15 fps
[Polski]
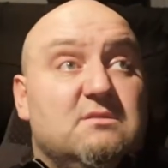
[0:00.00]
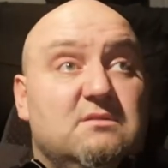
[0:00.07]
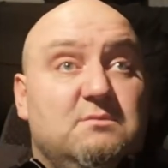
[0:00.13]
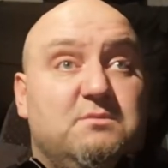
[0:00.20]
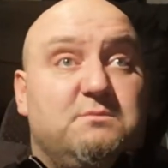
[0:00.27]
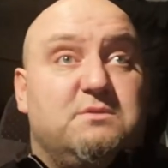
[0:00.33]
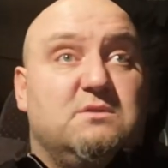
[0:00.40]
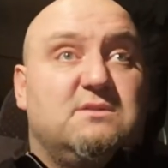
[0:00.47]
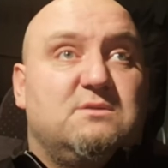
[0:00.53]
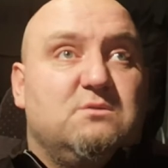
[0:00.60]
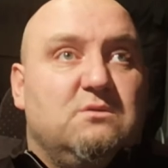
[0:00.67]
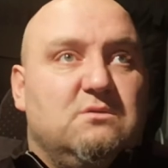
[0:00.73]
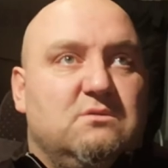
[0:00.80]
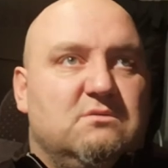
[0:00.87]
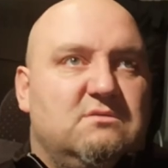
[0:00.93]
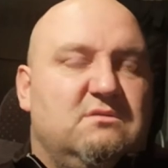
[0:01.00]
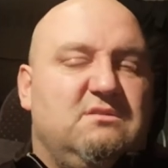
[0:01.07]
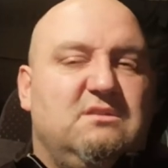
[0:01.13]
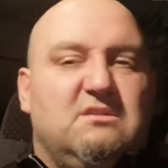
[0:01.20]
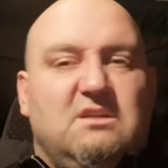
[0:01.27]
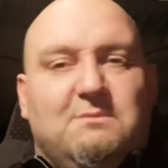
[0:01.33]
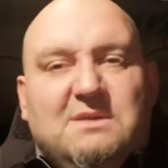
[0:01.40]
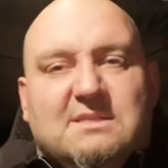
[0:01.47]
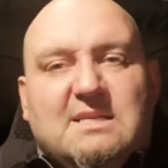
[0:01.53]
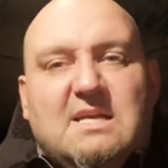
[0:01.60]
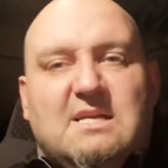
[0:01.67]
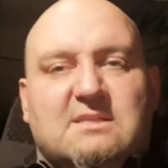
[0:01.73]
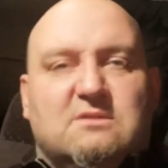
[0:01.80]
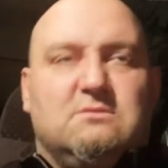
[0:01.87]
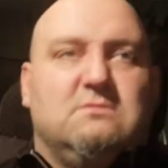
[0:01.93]
i po prostu, no i to nie ma
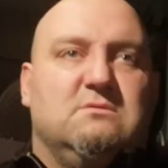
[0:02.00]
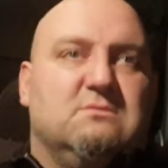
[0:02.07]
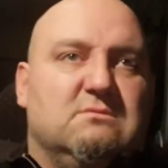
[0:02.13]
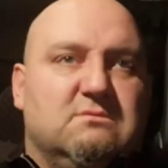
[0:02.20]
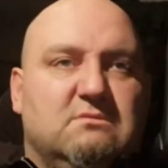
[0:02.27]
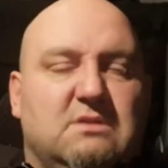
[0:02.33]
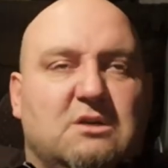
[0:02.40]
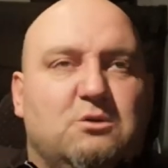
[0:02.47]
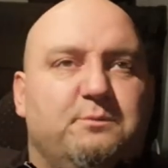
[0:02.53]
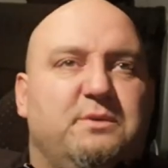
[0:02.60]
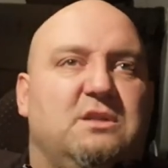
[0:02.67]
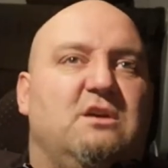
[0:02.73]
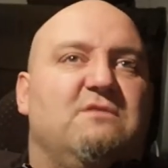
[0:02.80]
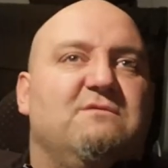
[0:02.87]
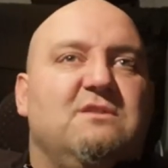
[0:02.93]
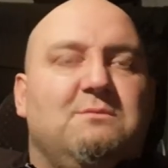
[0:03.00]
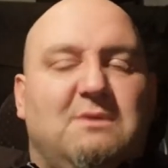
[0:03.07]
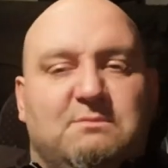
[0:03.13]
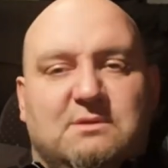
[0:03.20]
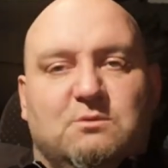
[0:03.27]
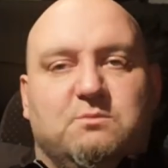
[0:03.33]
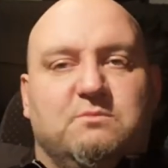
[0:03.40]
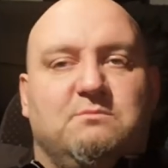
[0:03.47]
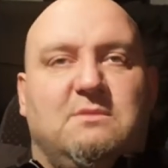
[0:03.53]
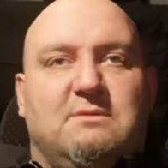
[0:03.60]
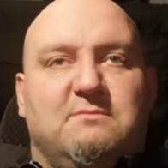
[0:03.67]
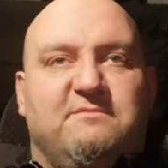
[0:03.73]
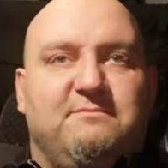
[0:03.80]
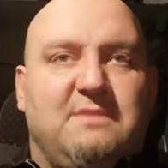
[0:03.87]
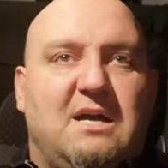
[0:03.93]
sensu. Ja kupię nowy i mam,
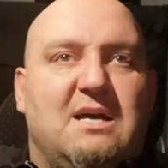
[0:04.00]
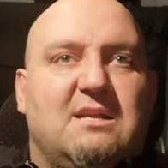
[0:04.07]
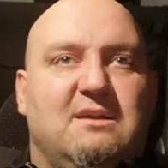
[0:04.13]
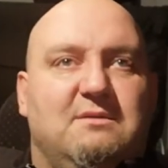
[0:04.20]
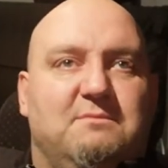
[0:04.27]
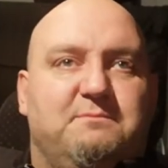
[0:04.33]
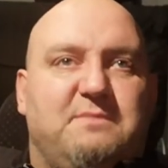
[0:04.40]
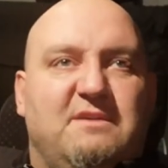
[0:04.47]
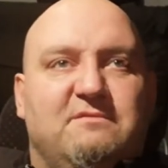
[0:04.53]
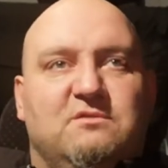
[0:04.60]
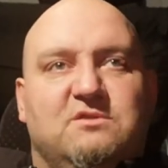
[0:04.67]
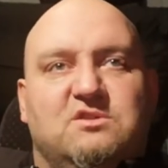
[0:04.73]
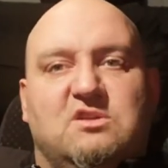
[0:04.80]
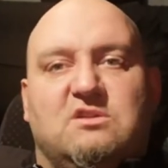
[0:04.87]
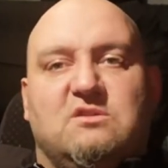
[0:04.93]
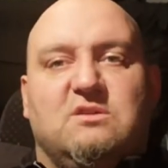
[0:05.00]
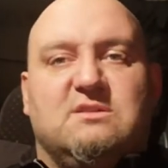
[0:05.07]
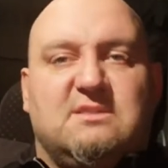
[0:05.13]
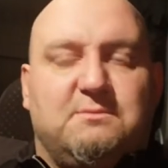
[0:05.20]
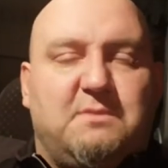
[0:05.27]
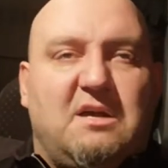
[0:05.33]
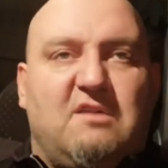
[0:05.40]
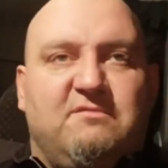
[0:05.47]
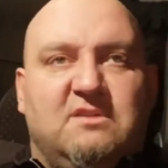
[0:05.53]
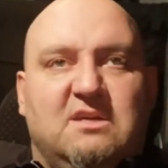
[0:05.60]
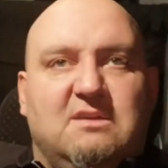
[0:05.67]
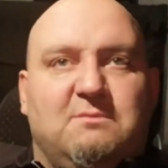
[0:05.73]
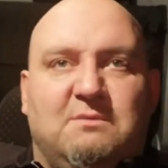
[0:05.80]
mam w miarę pewność, że to jest sprawne,